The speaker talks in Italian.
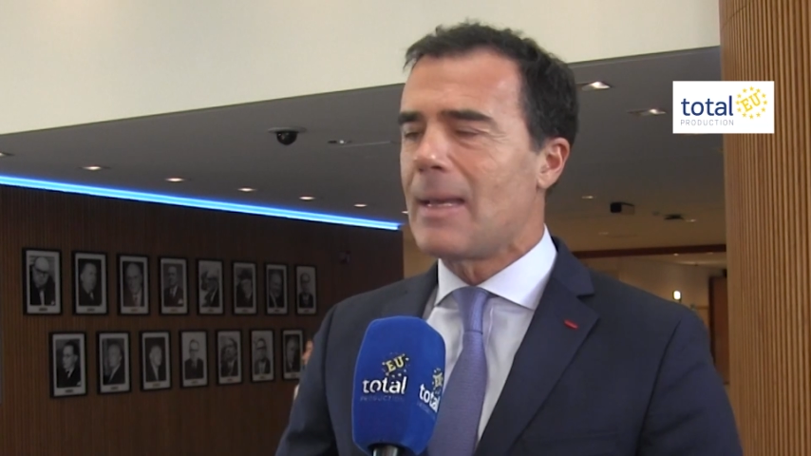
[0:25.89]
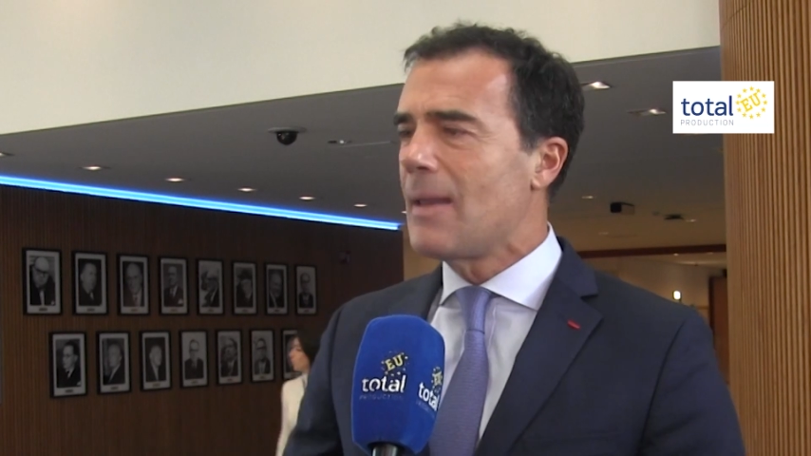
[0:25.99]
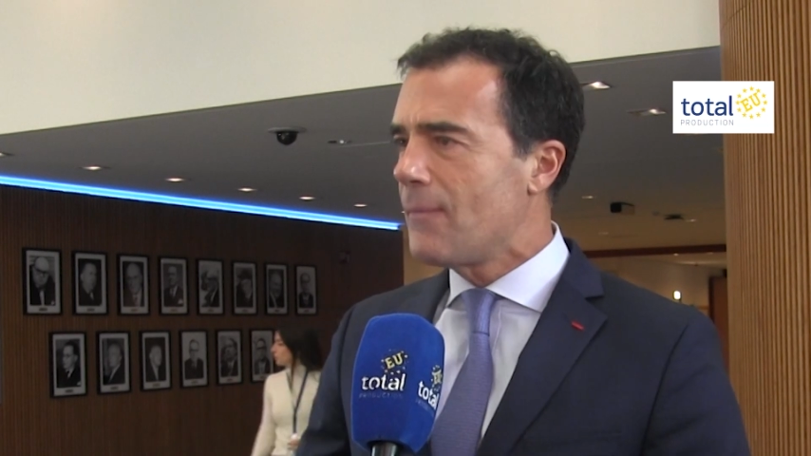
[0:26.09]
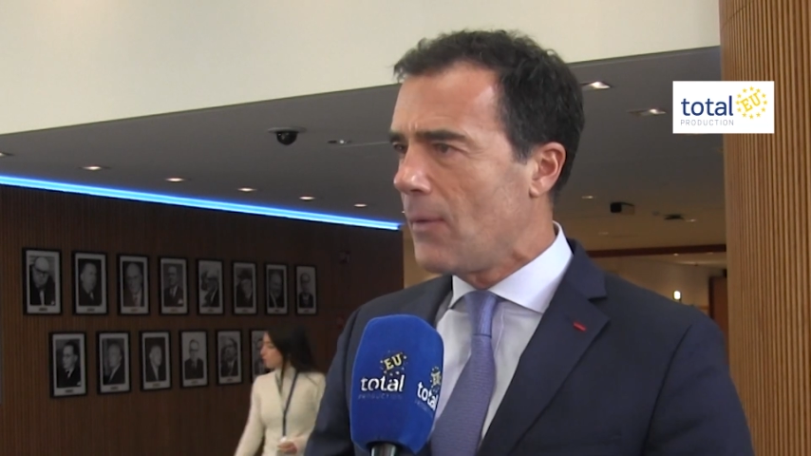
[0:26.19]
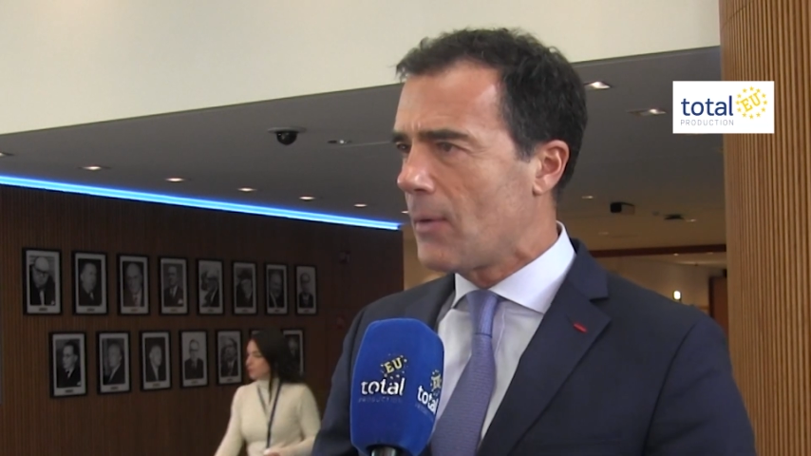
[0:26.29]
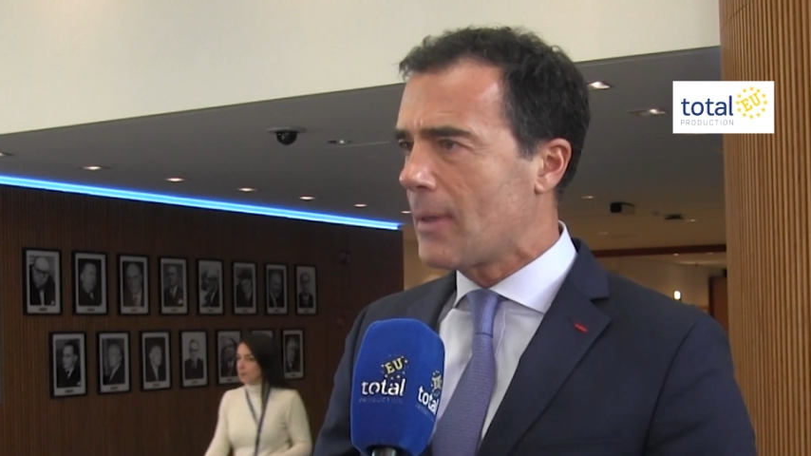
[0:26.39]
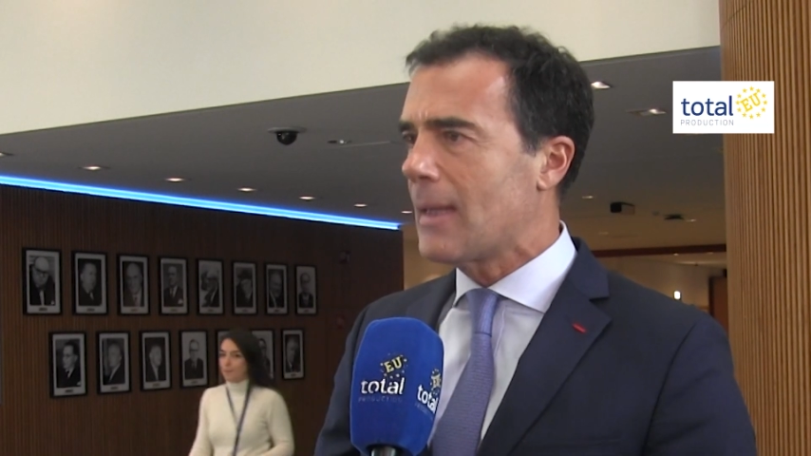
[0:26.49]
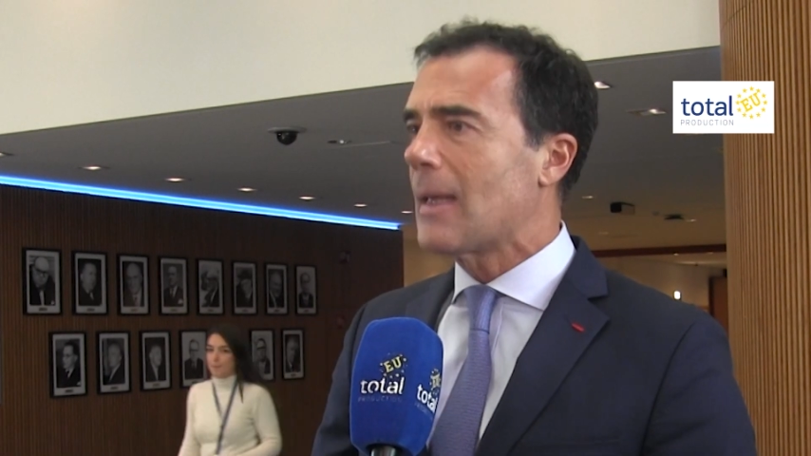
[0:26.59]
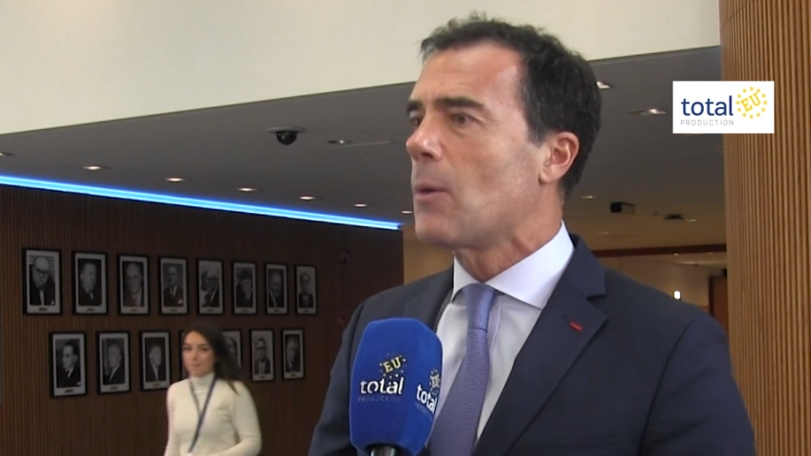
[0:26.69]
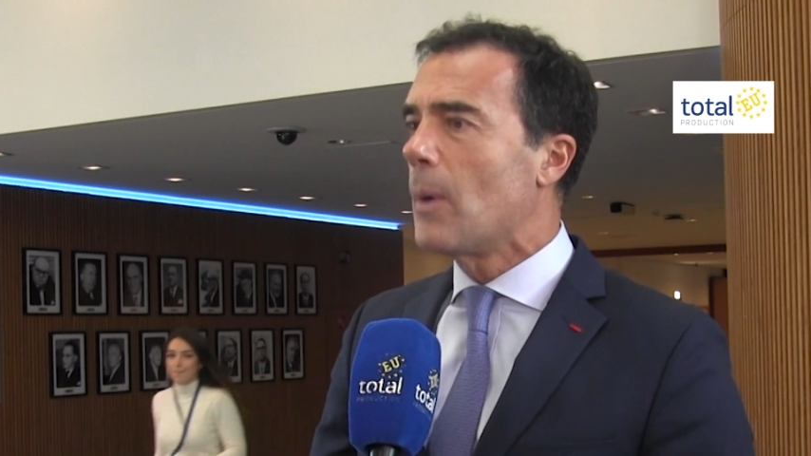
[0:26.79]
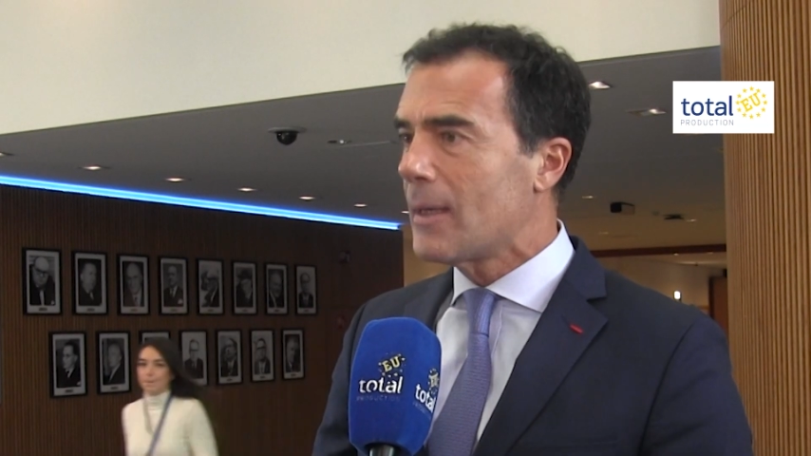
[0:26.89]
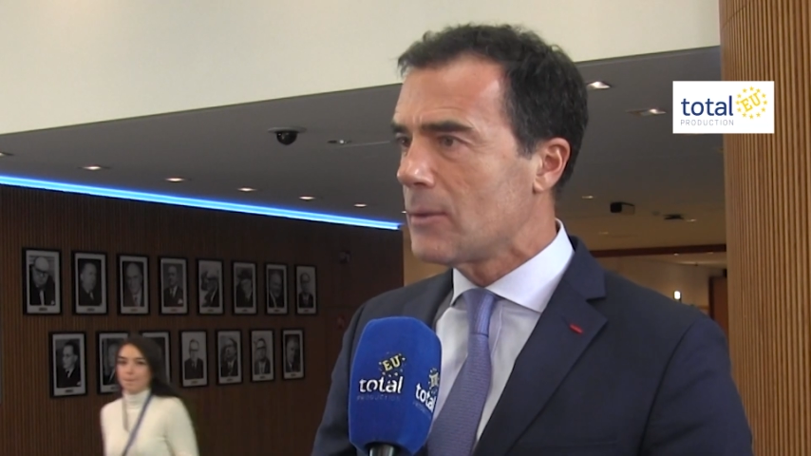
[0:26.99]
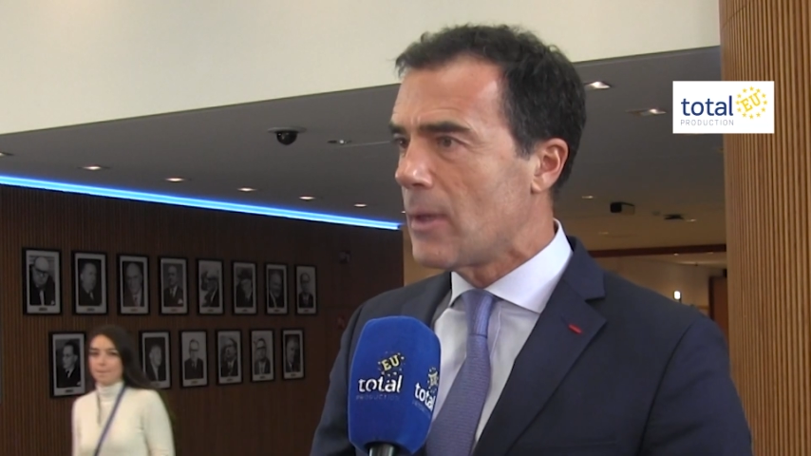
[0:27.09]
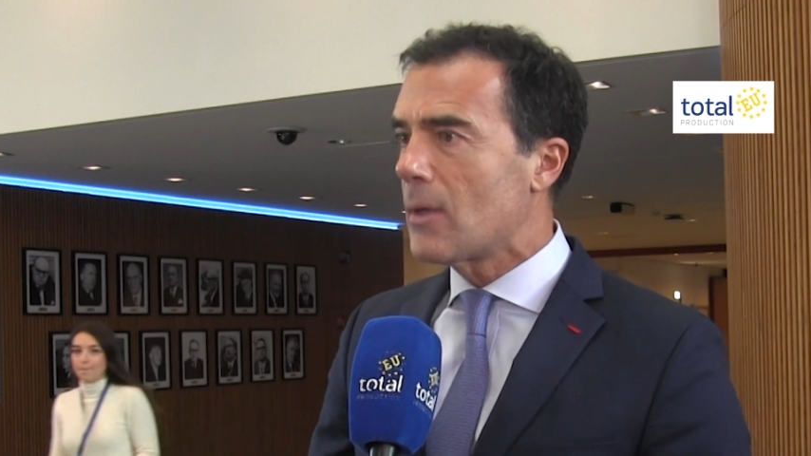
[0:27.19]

le forze che guardano